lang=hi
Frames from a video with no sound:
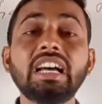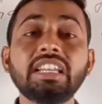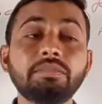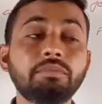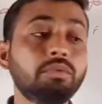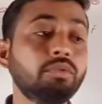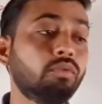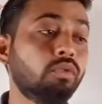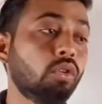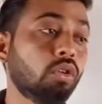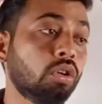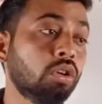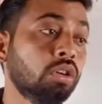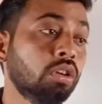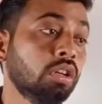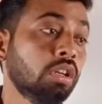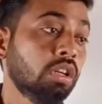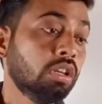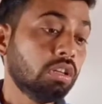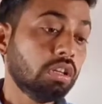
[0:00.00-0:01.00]
आस मी फॉर
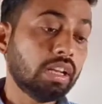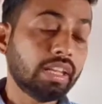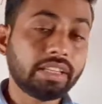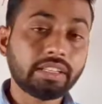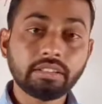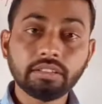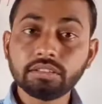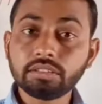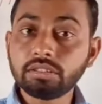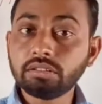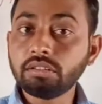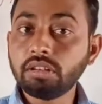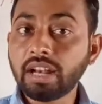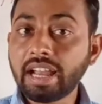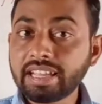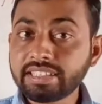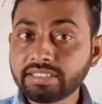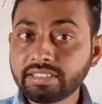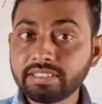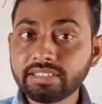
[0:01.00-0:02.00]
लाइक
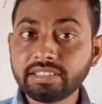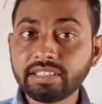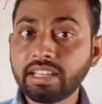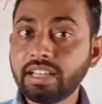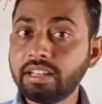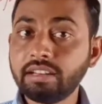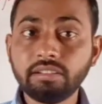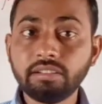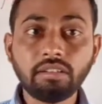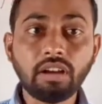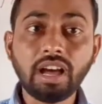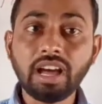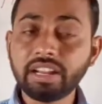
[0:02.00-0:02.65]
लाइसेंस एंड